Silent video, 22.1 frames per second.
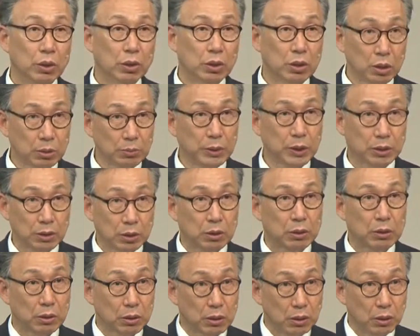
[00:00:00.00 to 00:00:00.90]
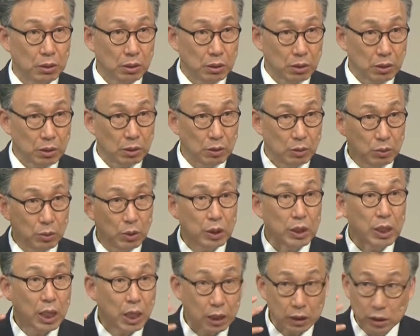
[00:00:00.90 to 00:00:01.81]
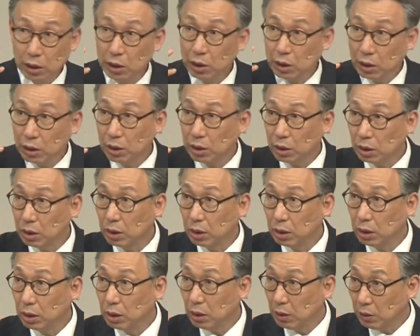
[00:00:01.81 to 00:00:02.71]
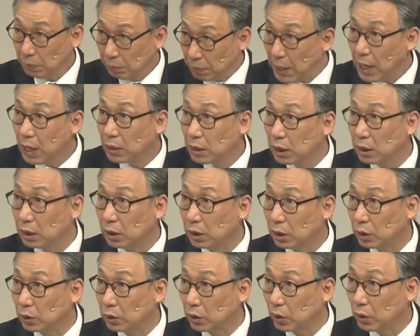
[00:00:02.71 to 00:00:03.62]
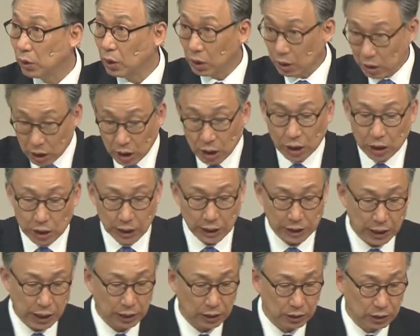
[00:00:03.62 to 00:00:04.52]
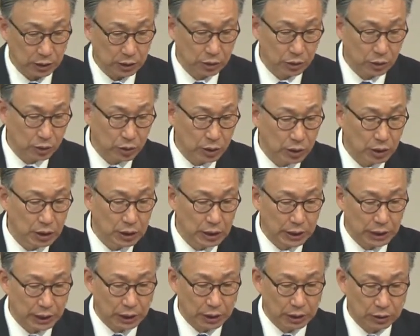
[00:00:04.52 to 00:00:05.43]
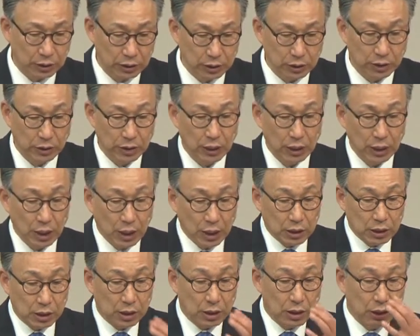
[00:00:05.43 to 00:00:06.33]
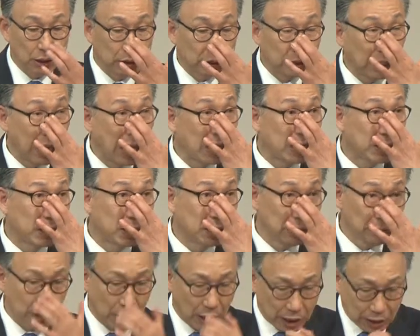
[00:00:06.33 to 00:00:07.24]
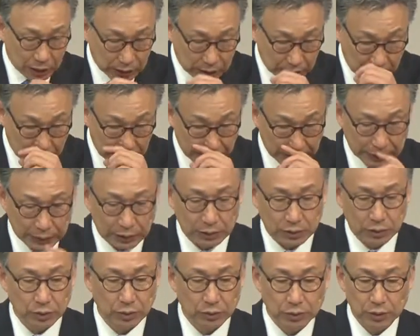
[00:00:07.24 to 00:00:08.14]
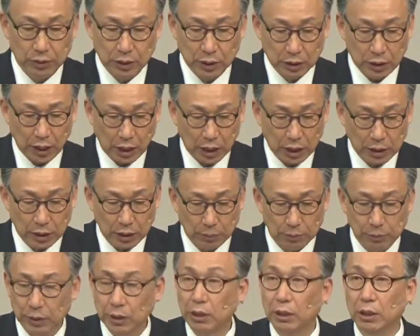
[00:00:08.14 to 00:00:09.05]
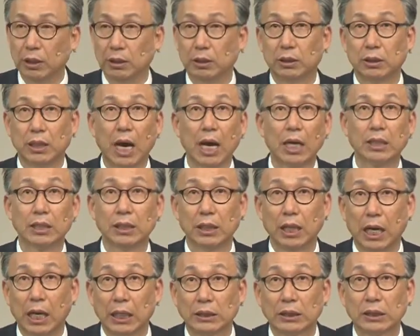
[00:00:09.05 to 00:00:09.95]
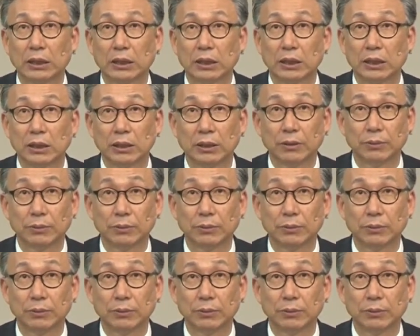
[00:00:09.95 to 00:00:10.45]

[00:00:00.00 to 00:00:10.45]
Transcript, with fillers: 그러면 월계관을 빼앗기는 거죠. 그걸 얘기하는 거죠. 그걸 얘기하는 거예요. 그 어따키나스 그러는 거죠. 다 같이 한번 어따키나스.